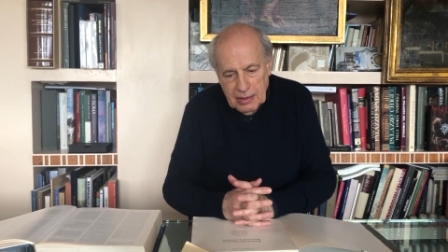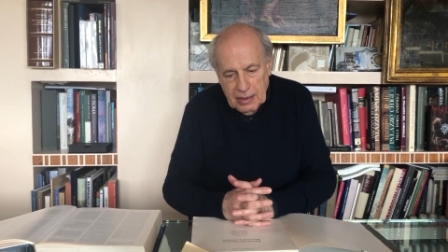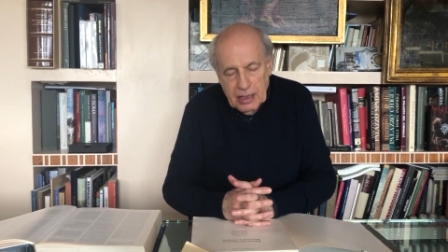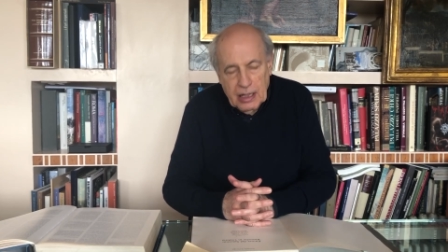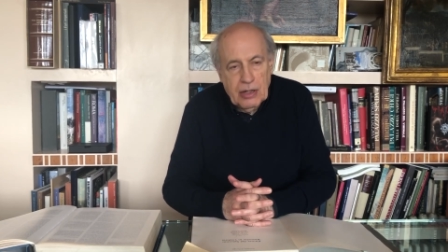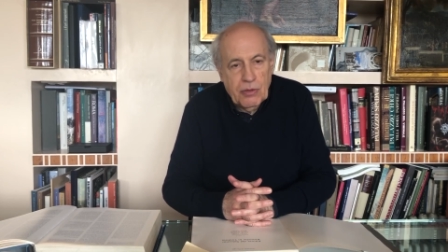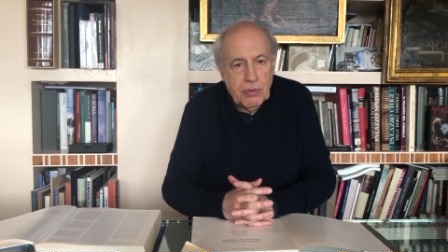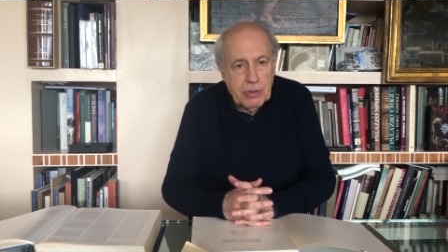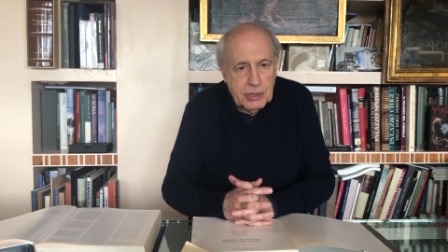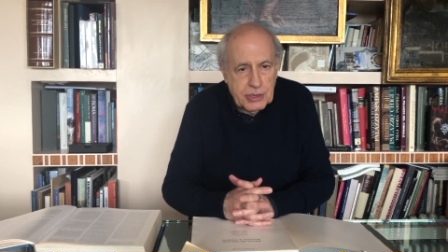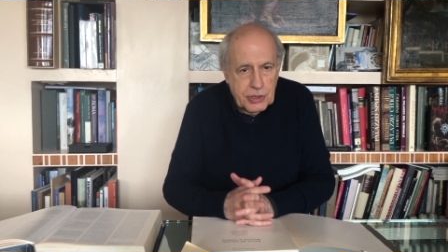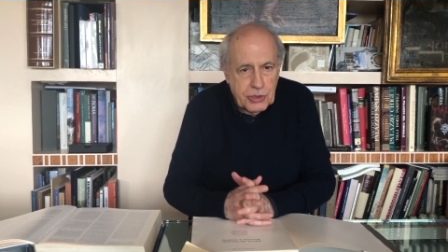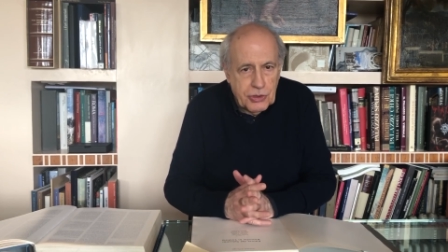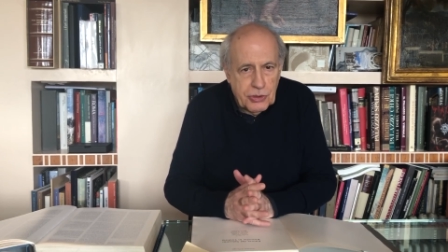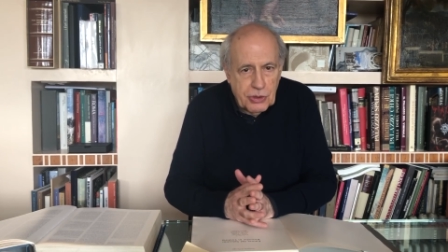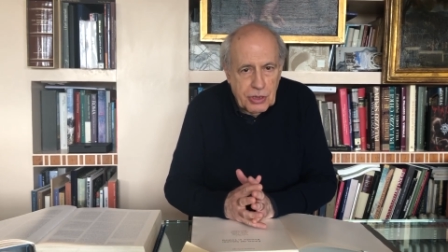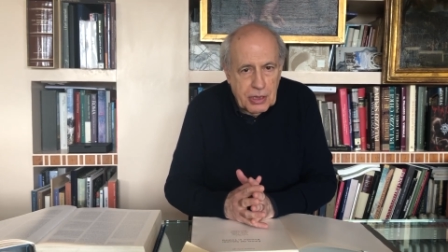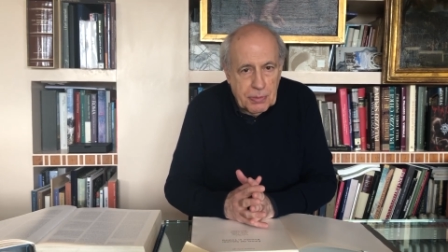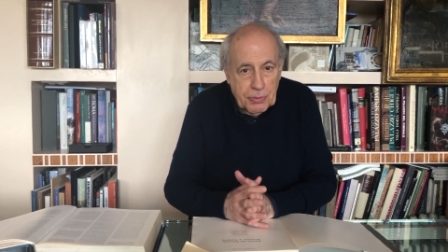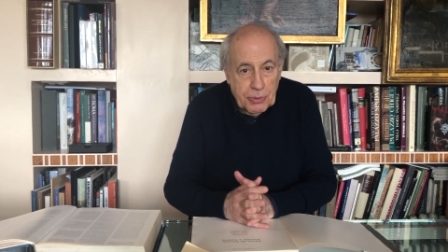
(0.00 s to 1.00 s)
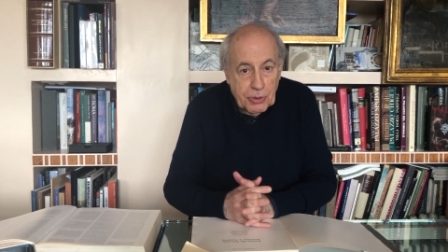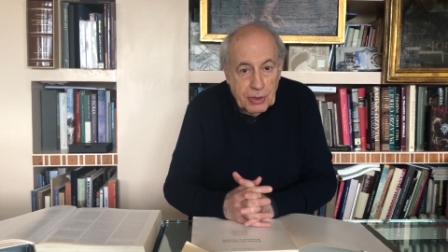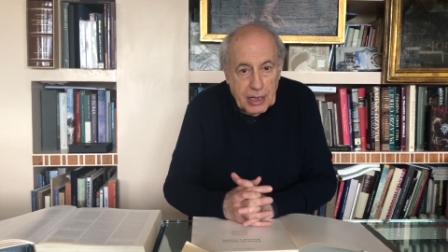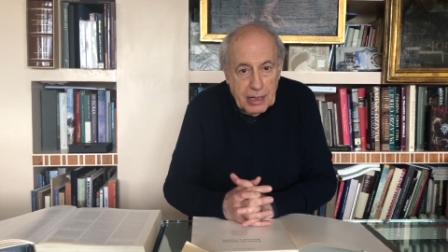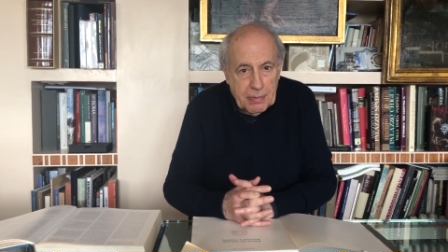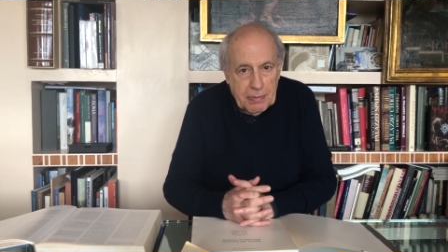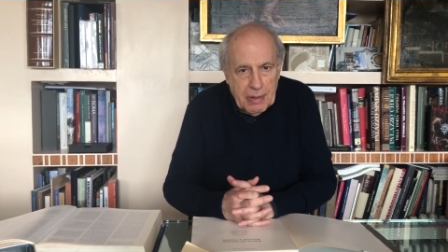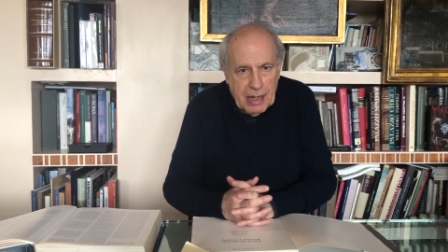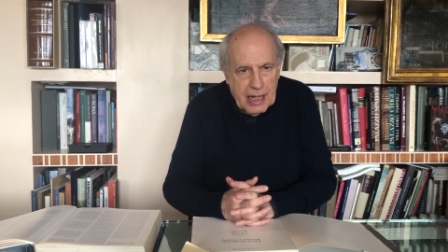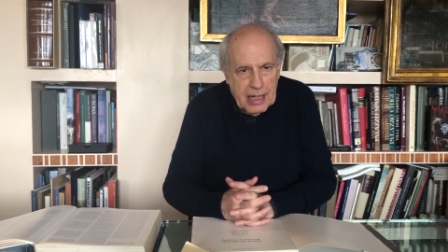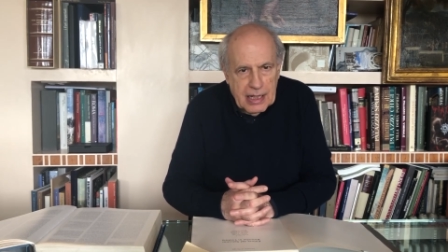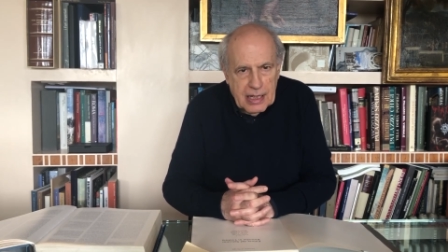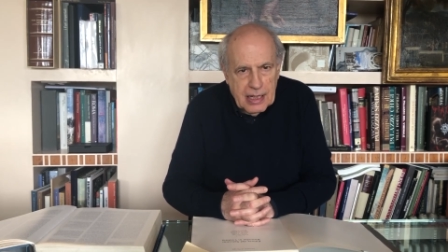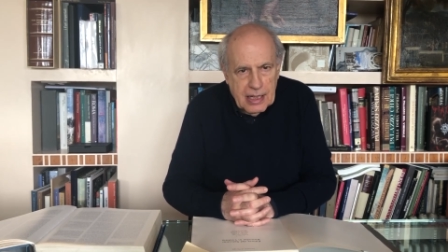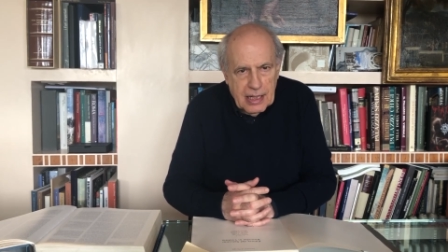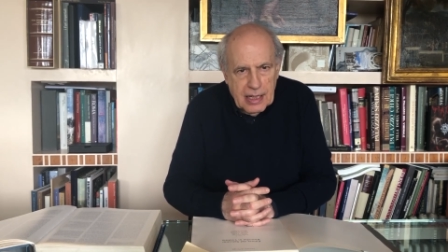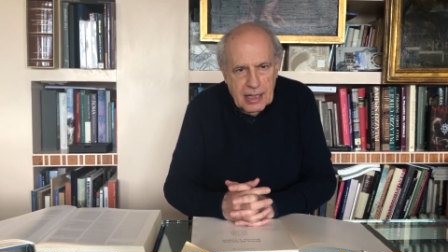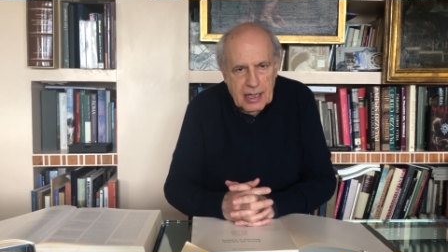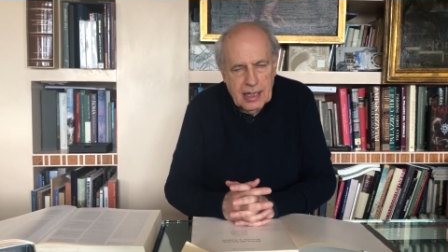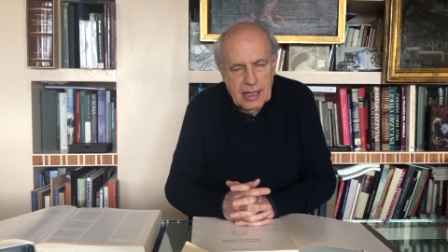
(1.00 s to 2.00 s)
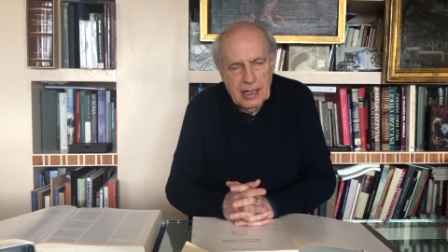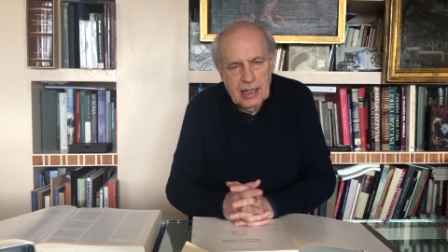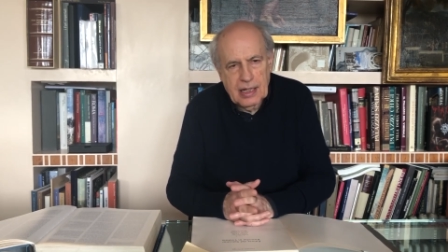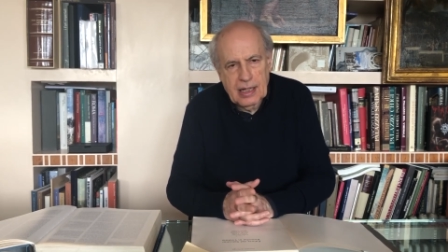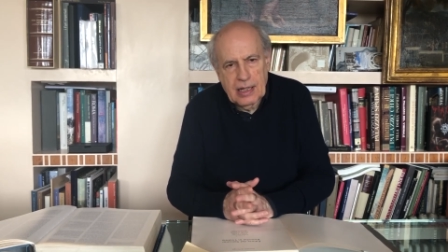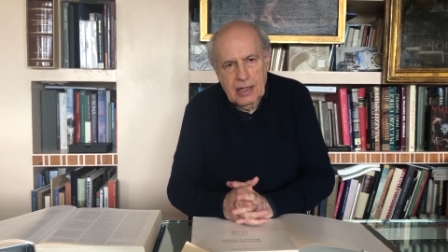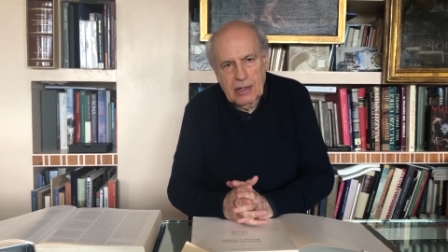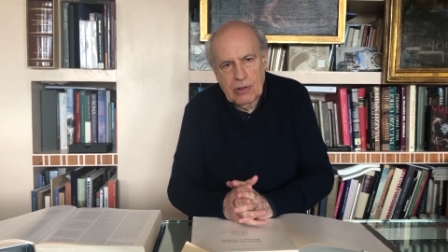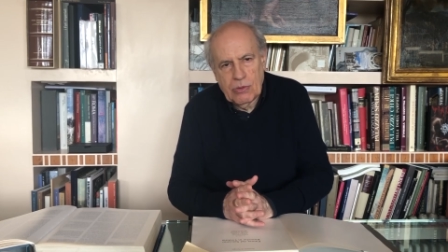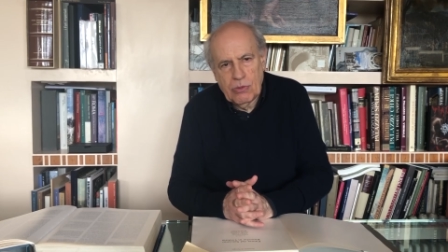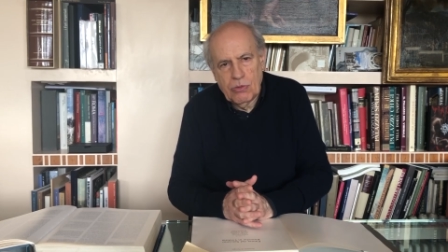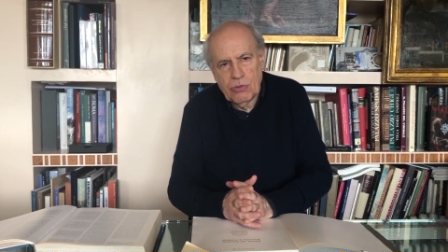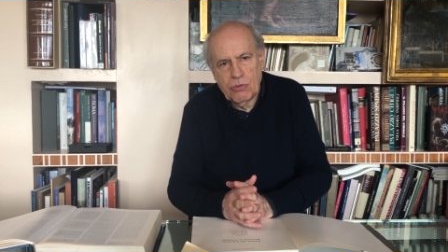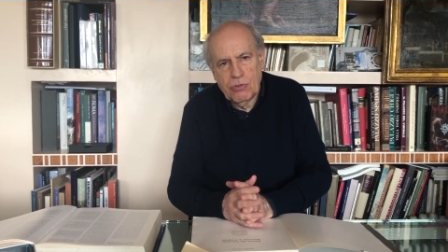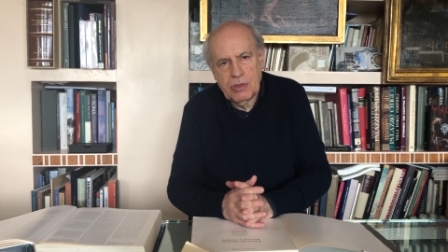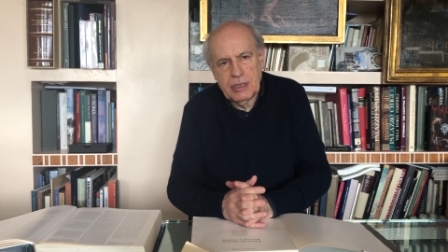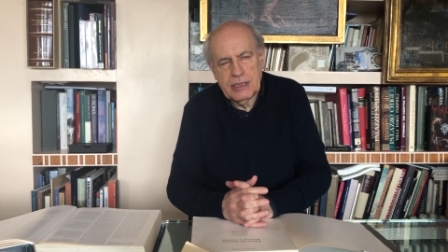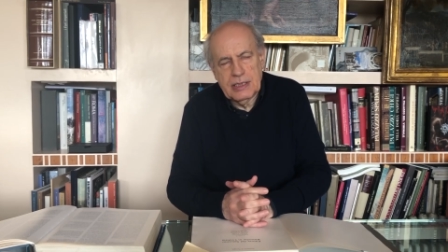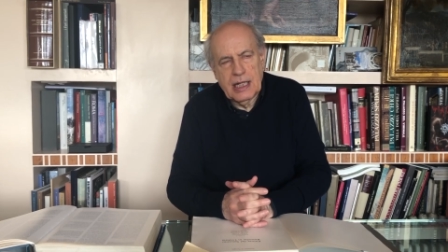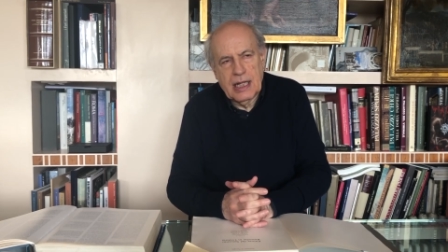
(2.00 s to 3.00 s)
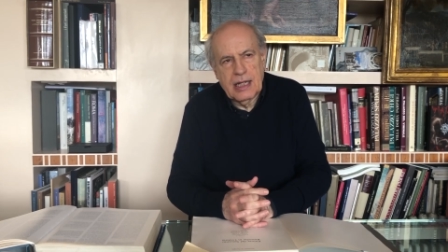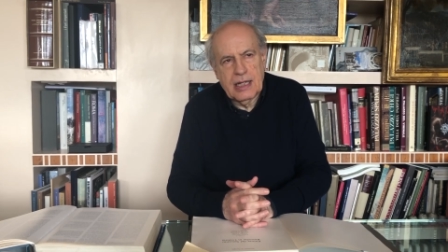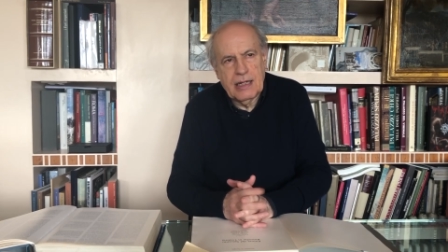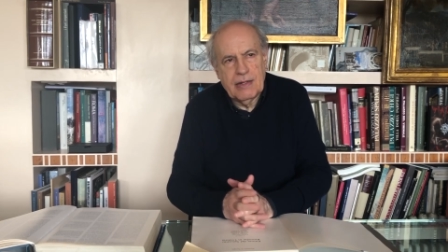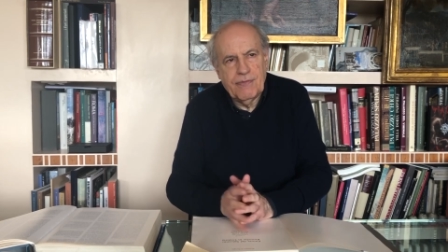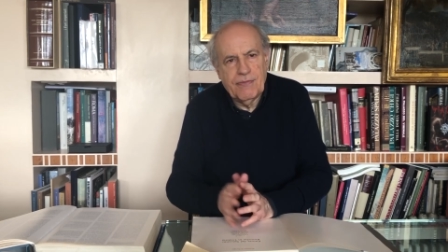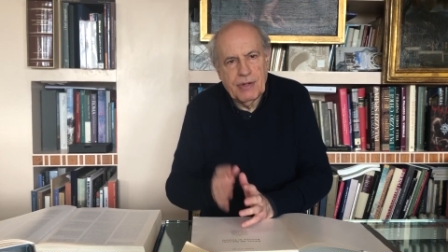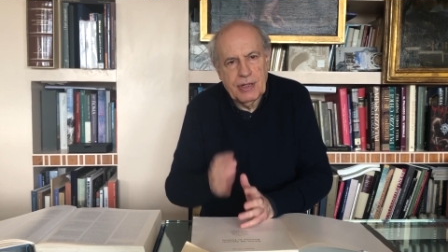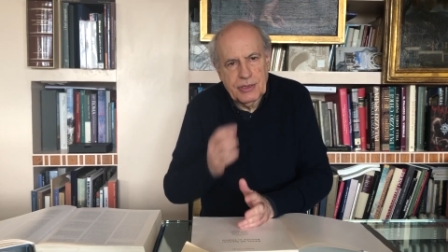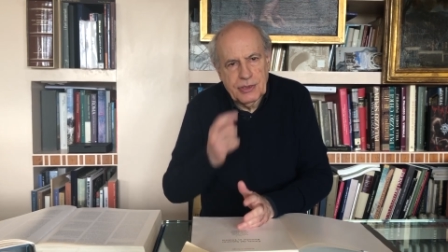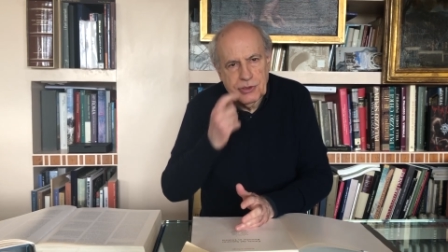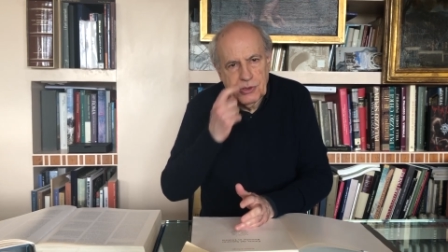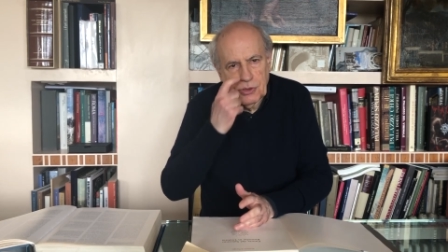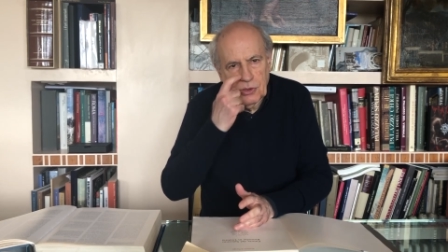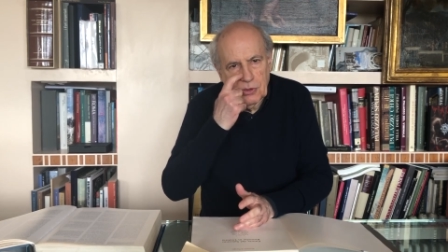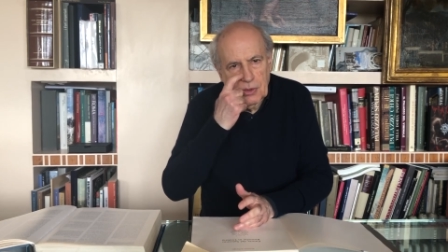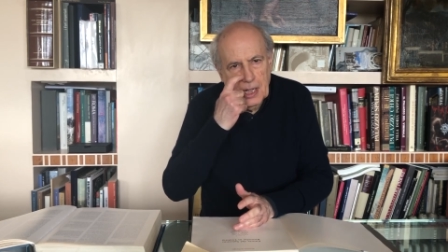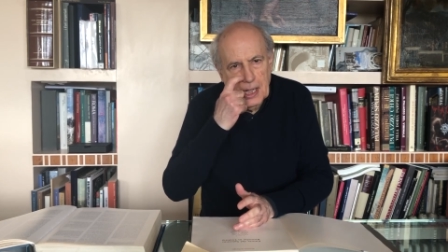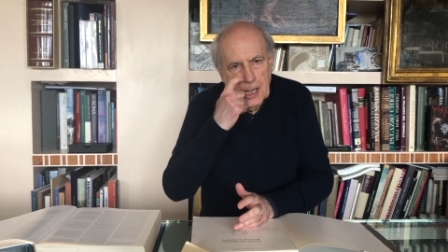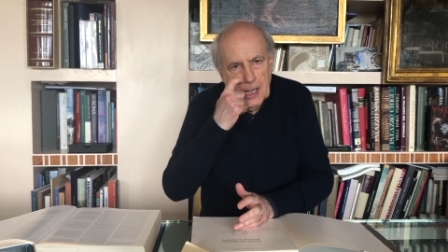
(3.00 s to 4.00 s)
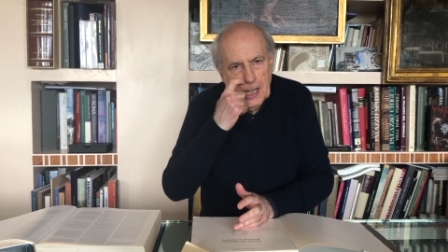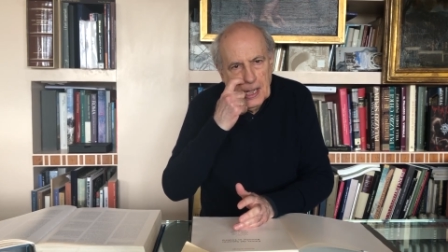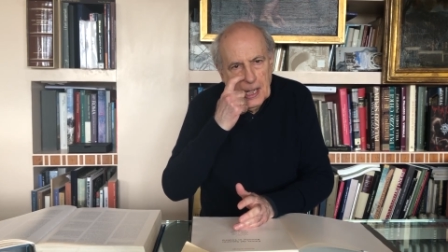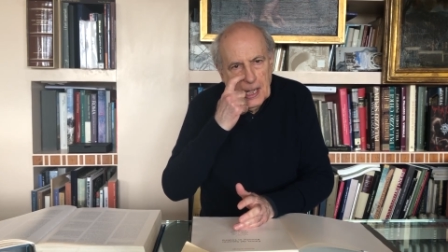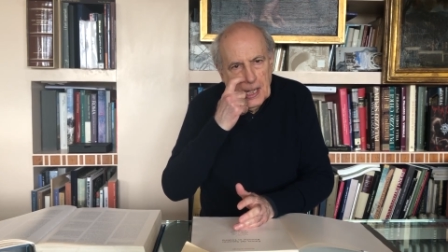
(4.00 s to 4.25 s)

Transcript: in questi giorni più che mai eh, questa riflessione